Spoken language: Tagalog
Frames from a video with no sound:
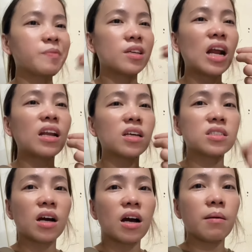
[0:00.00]
nilalagay
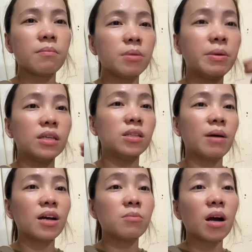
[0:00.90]
sa bibig,
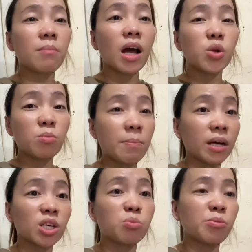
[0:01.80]
diba? Yung mga makaluma
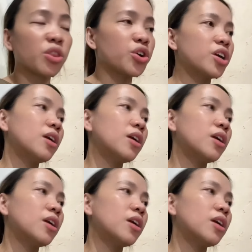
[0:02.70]
pang thermometer.